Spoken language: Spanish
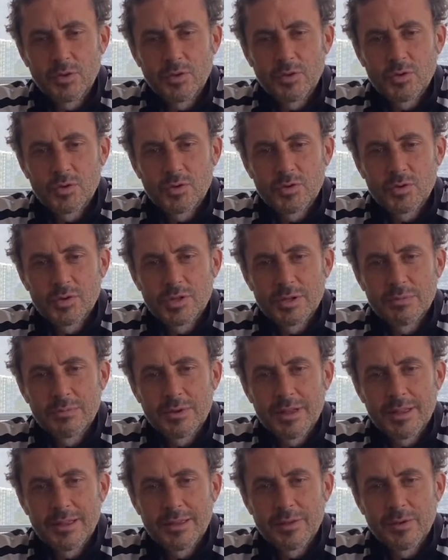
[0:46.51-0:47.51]
No, se me
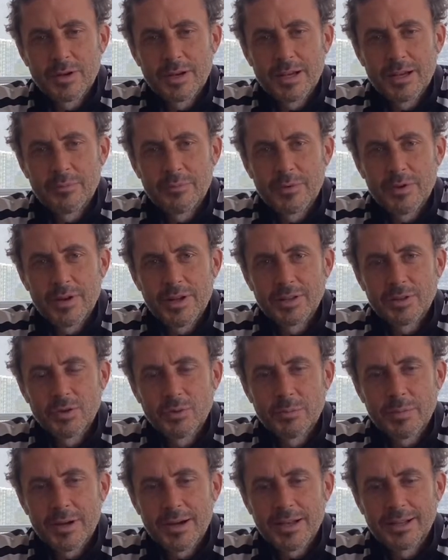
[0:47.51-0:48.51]
ha dado el campeonato
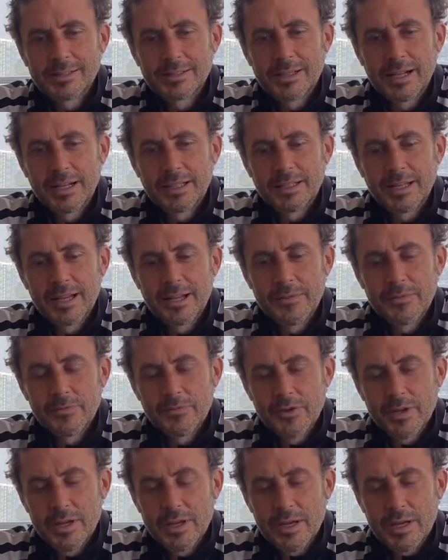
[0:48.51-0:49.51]
para Xalta,
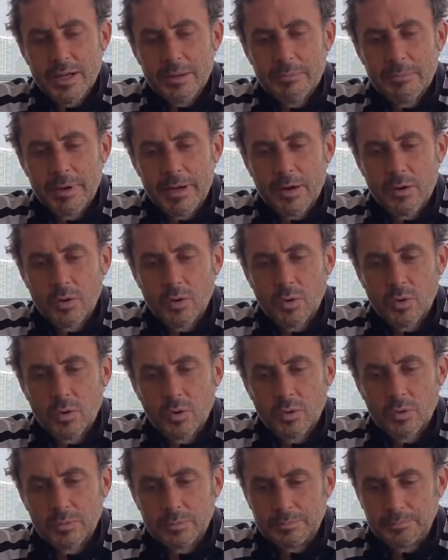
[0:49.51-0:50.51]

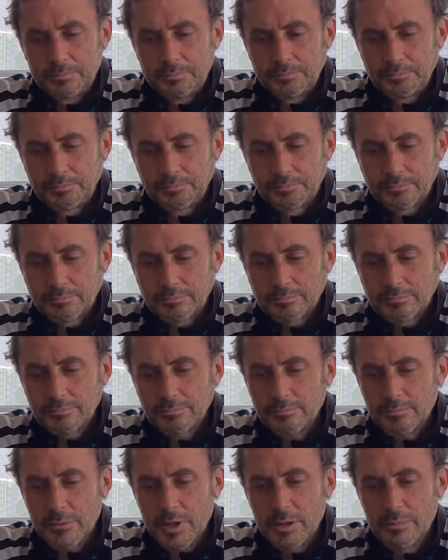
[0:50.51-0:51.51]
pero,
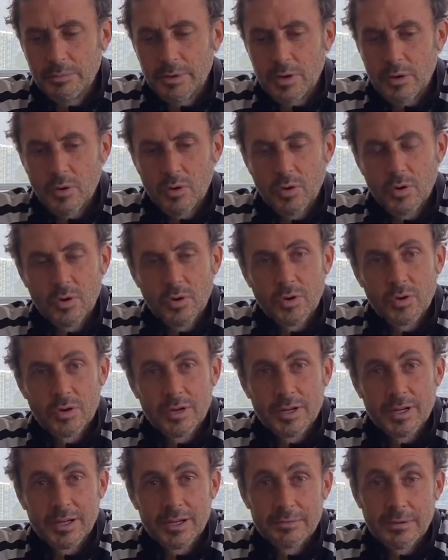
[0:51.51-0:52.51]

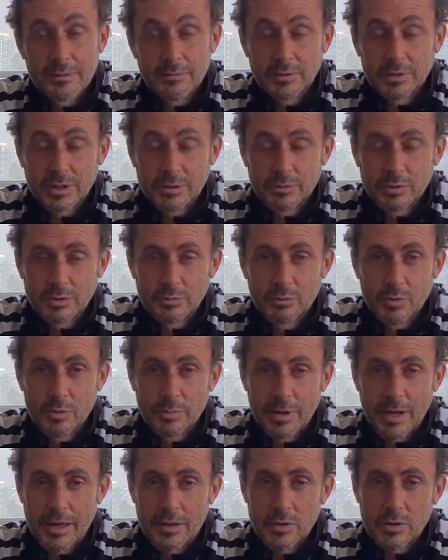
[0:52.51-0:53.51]
pero ahí vamos, estamos muy
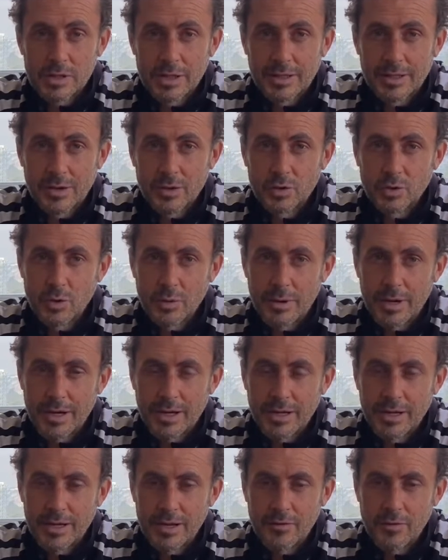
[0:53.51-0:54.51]
pegados. Santiago Tobar,
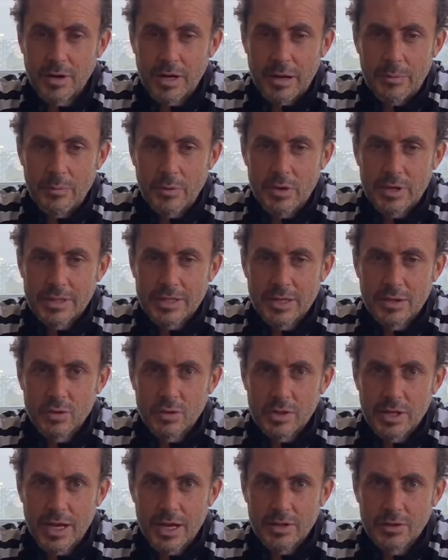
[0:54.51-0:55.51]
que ya fue campeón hace
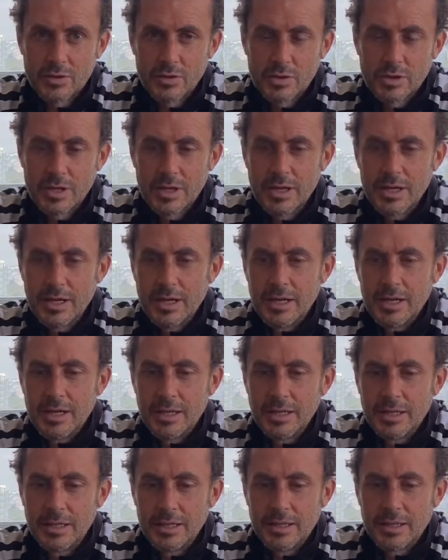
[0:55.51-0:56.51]
dos años,
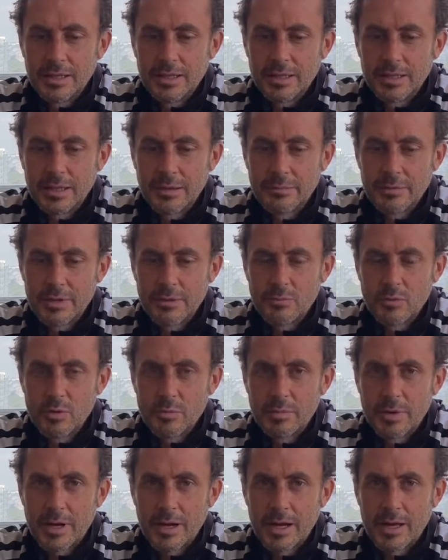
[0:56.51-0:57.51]
y también muy
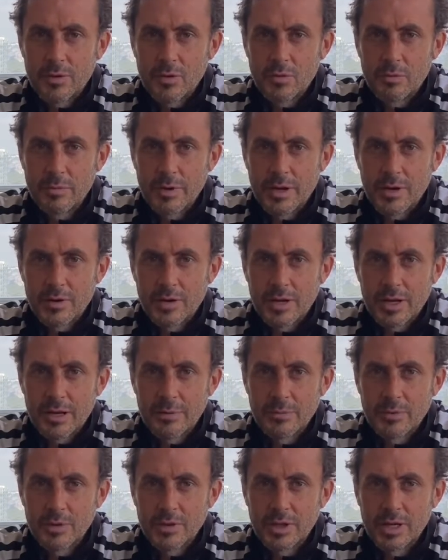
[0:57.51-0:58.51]
pegado Homero, el
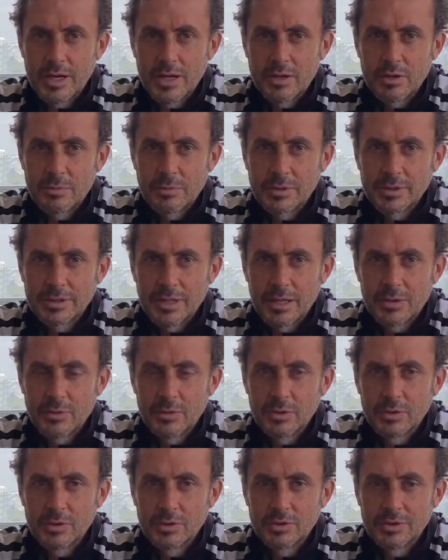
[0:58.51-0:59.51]
campeón del año pasado,
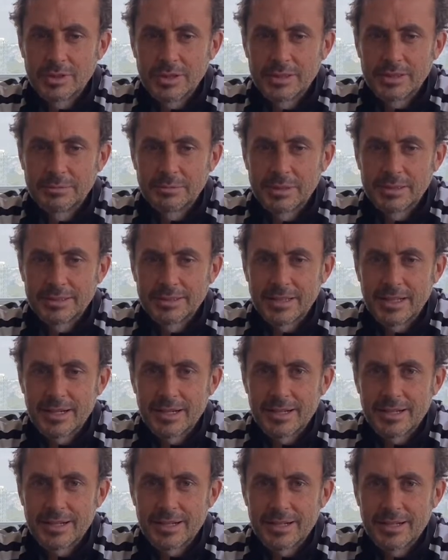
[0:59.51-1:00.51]
entonces va a
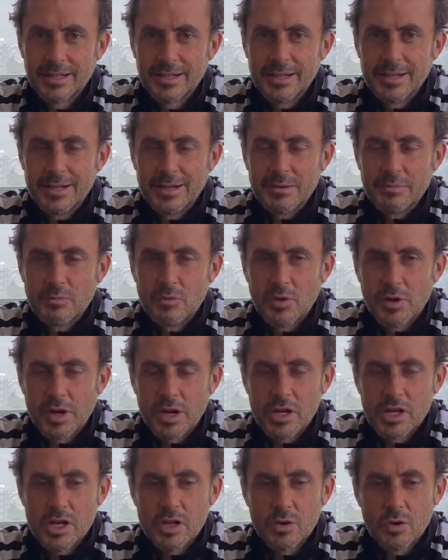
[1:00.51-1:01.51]
estar muy
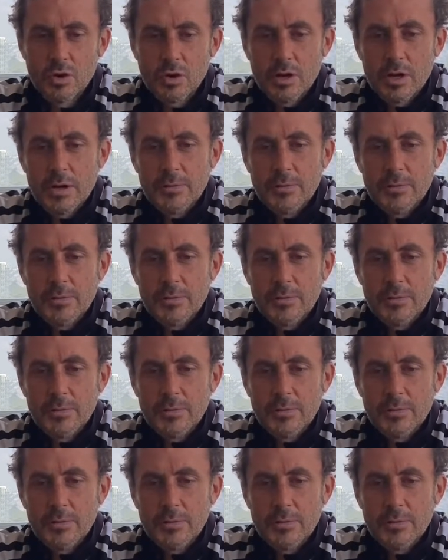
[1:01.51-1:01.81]
reñido.